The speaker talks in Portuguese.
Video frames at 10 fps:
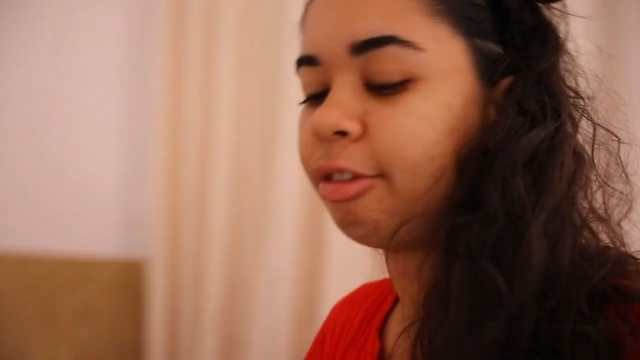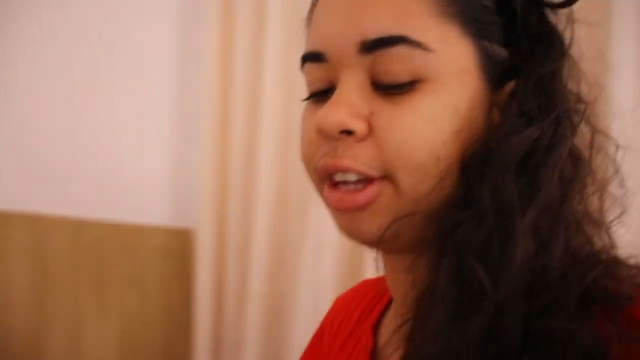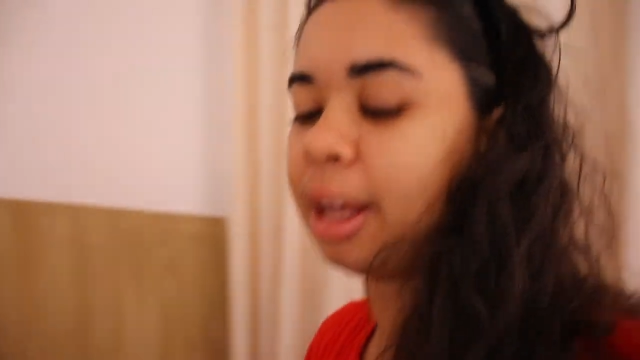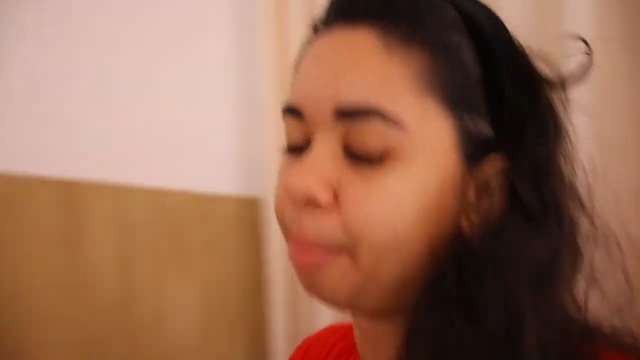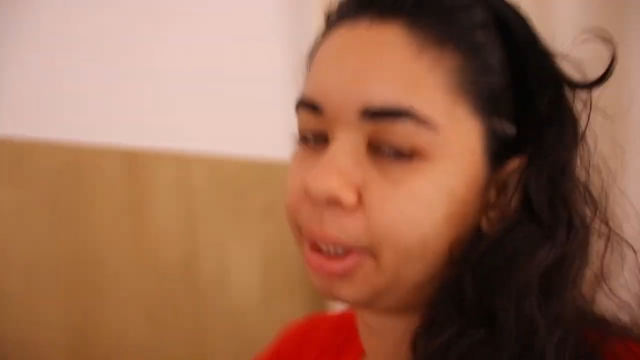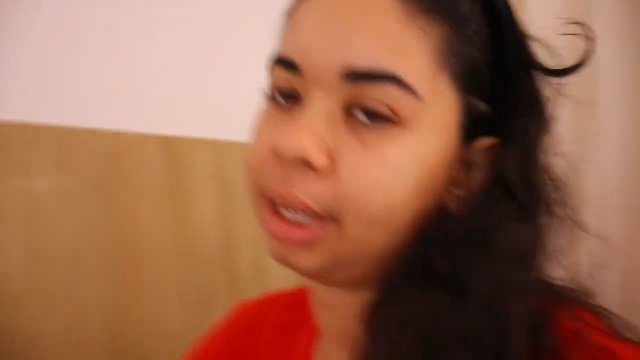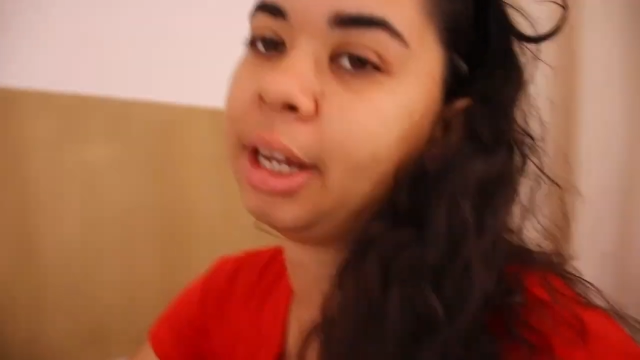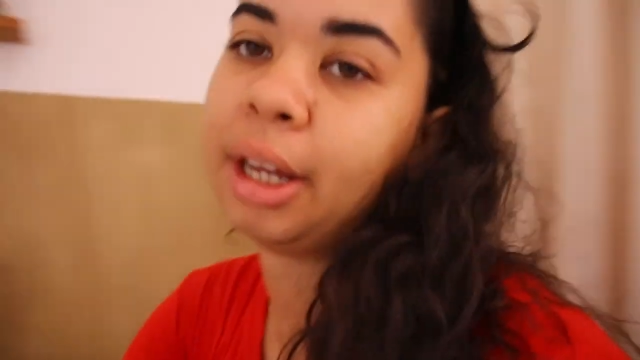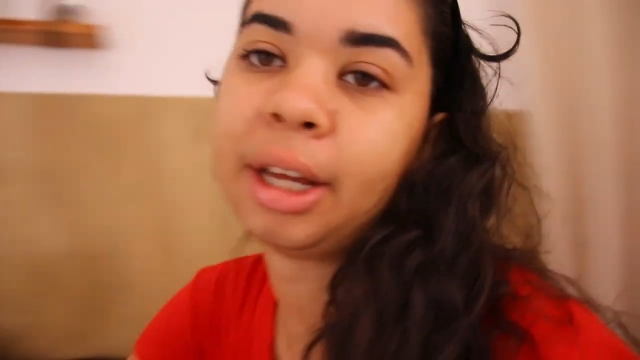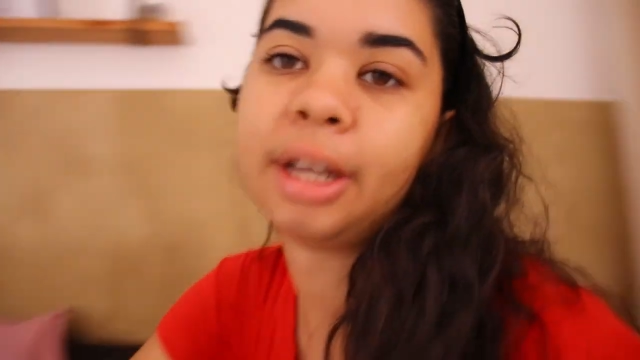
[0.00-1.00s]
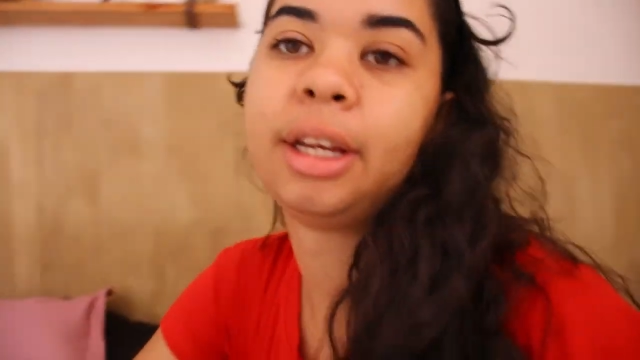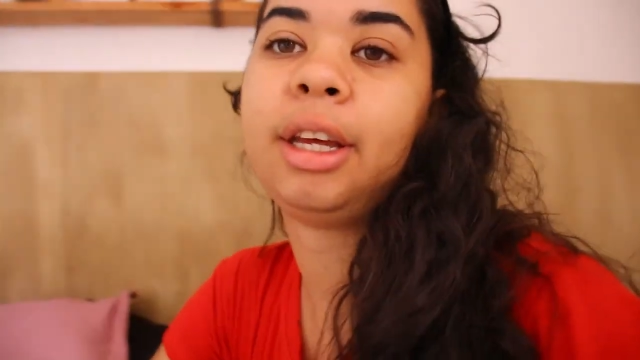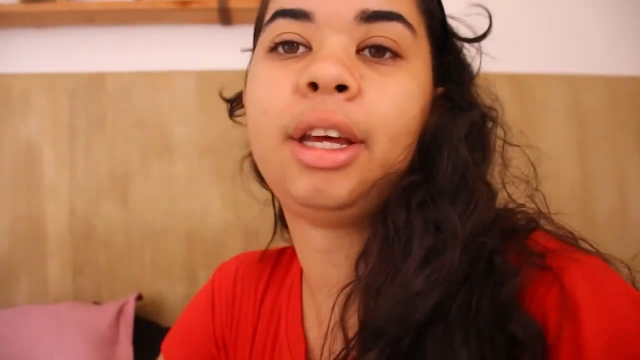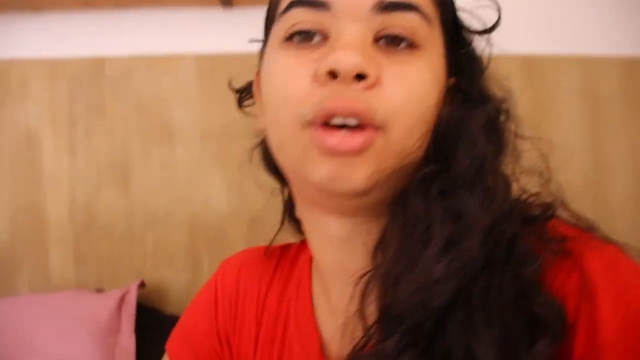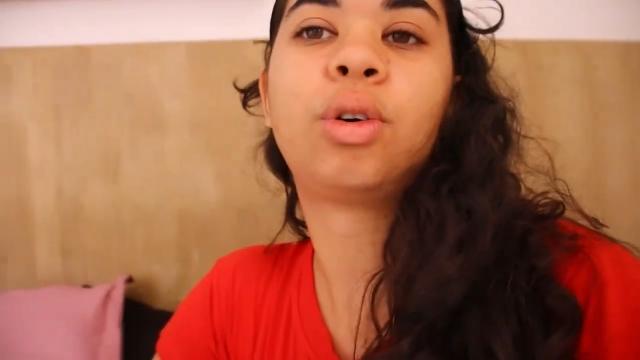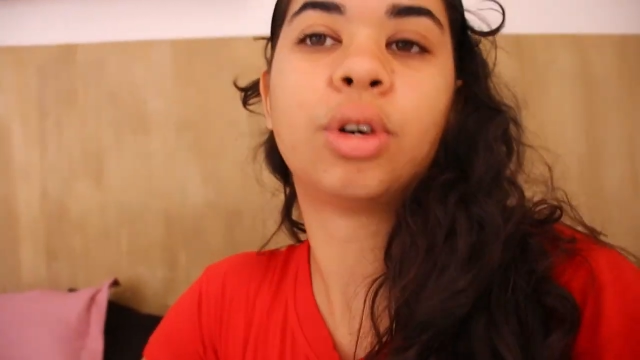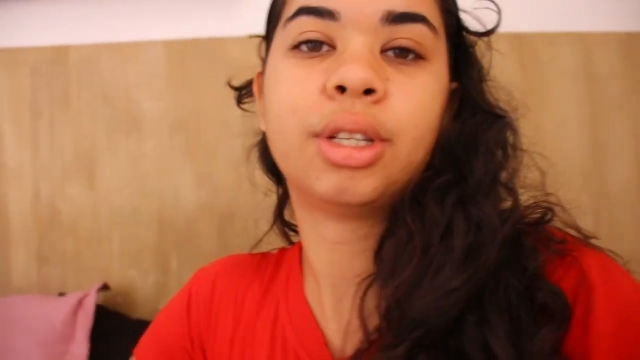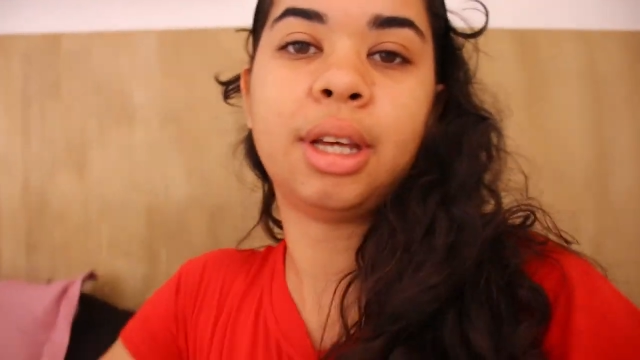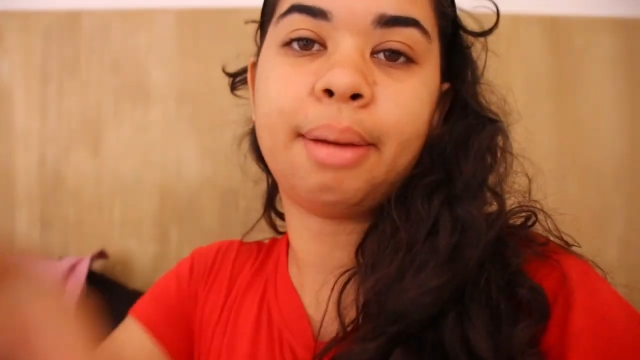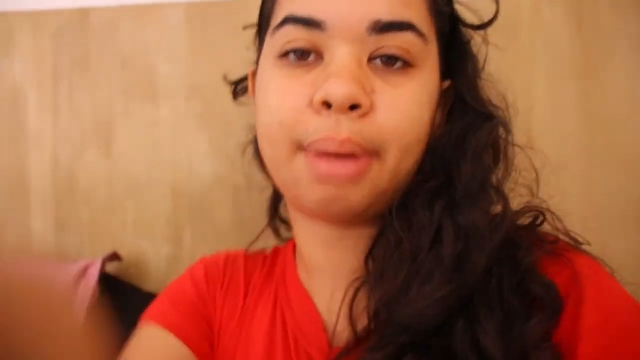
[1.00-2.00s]
café da manhã, eu
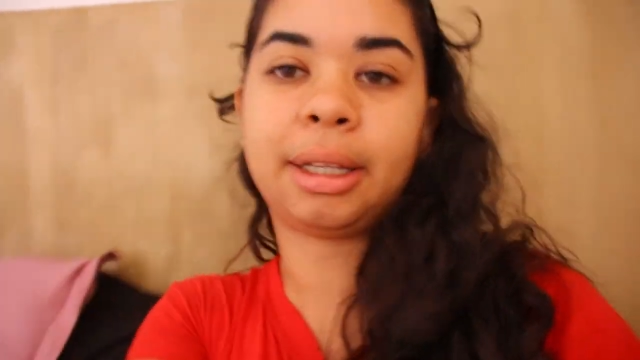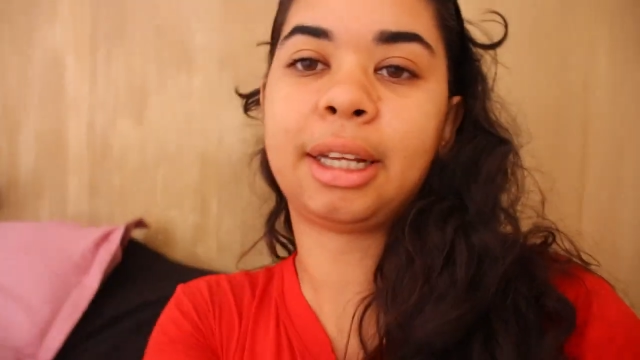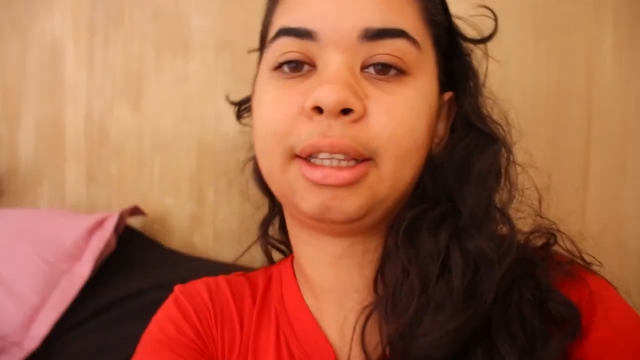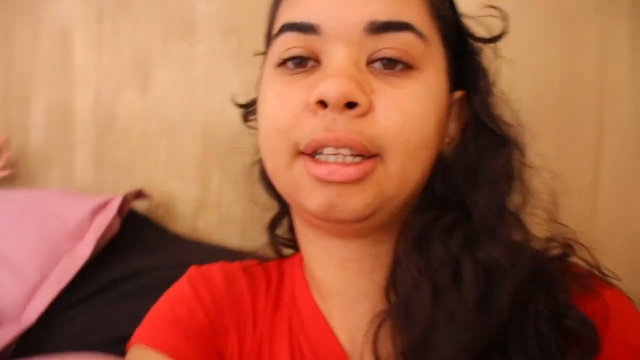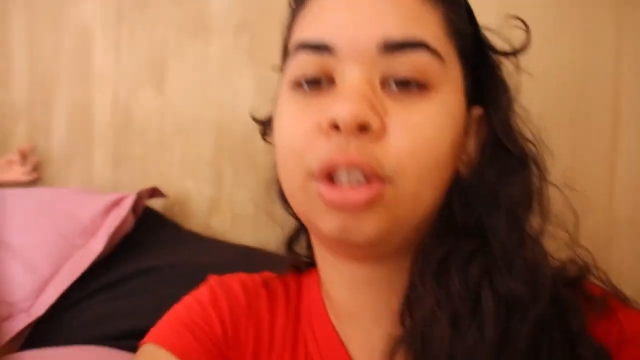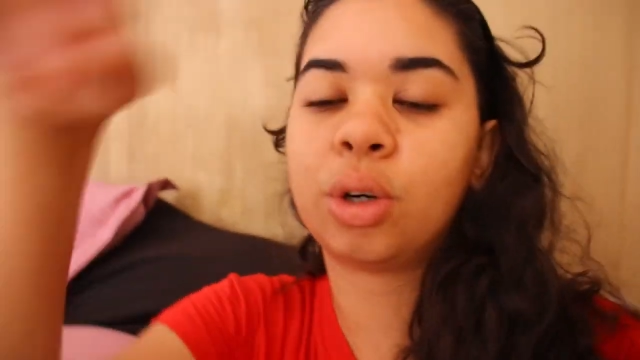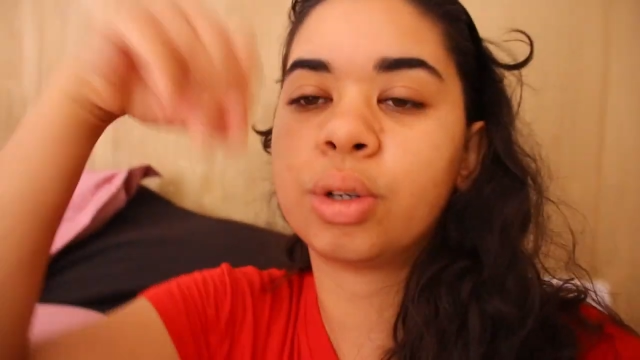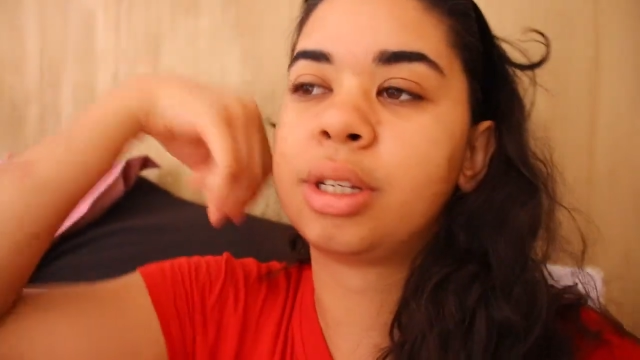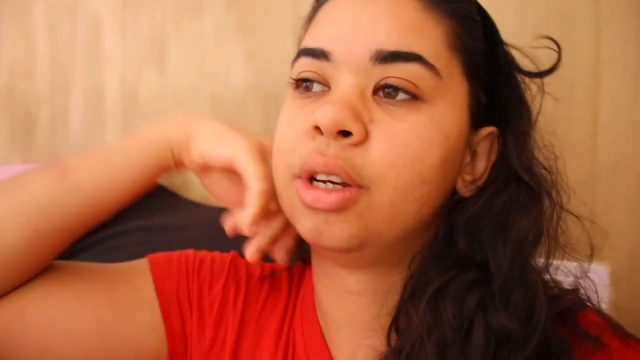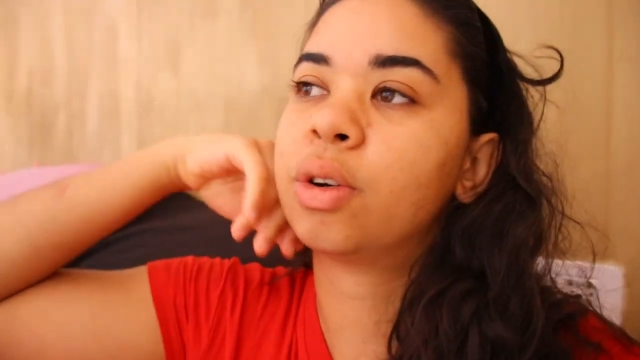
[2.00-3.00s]
cozinhei batata doce.